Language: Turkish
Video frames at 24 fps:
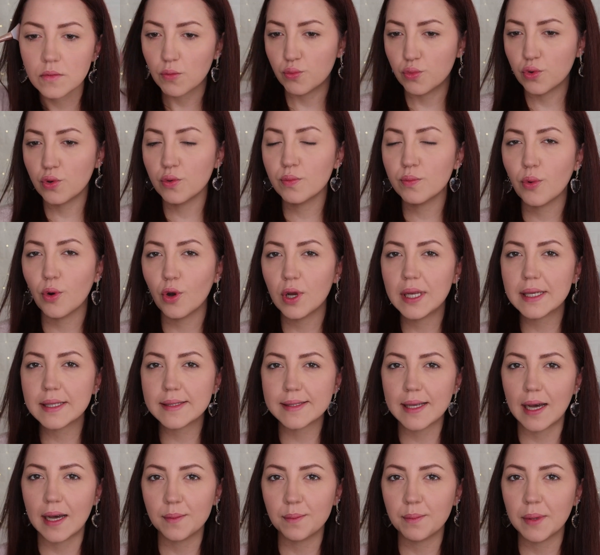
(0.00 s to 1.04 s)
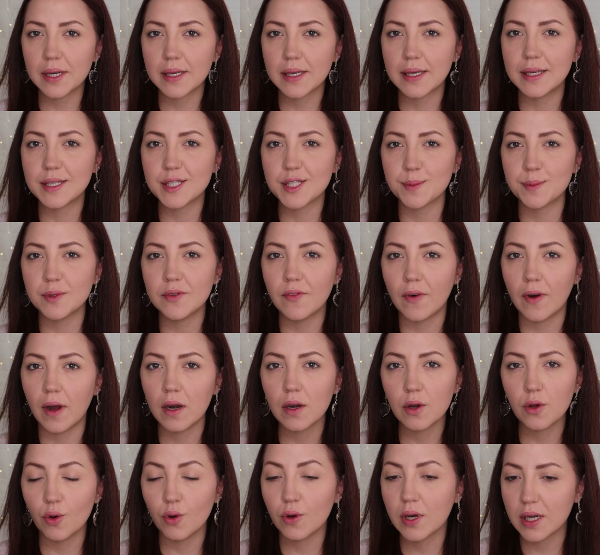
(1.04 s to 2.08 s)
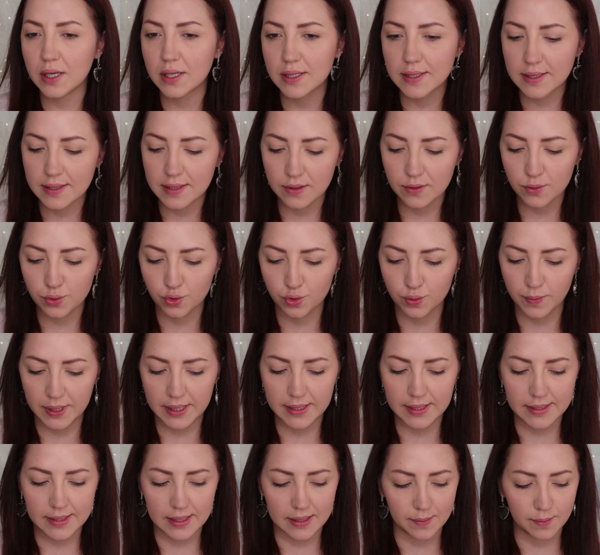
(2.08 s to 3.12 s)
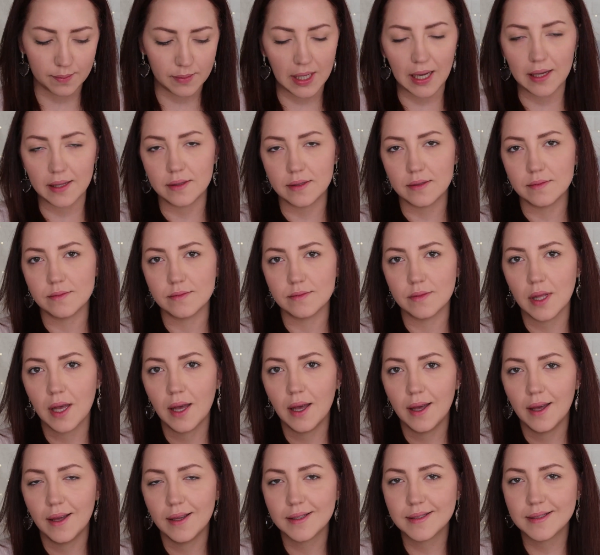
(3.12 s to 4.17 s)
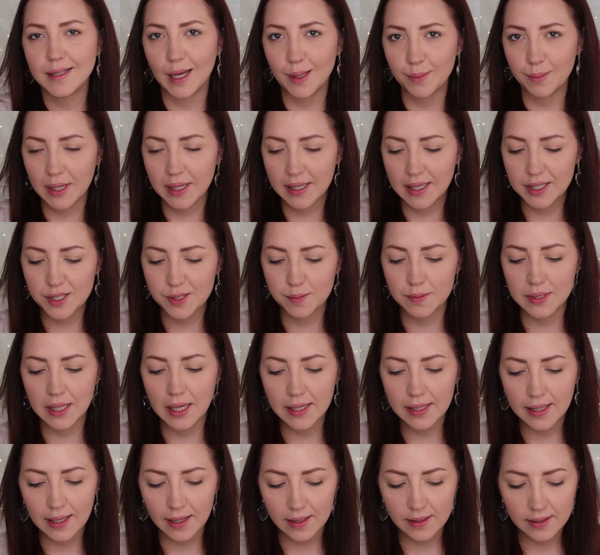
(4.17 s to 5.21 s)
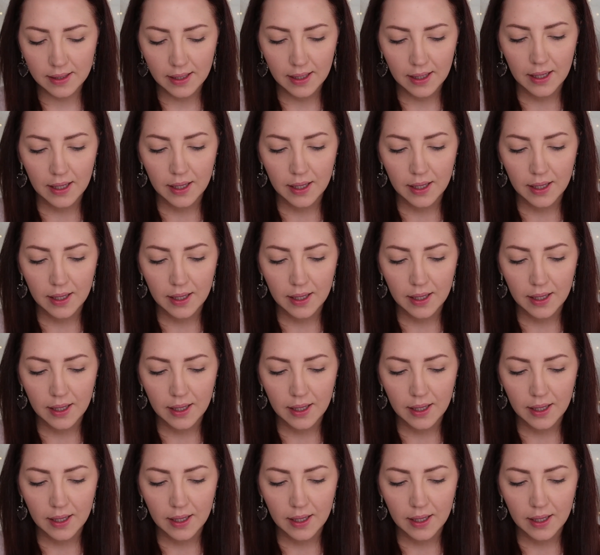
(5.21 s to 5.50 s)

Bugün böyle ten makyajımı varla yok arası tutmak istedim. Yani ten makyajım derken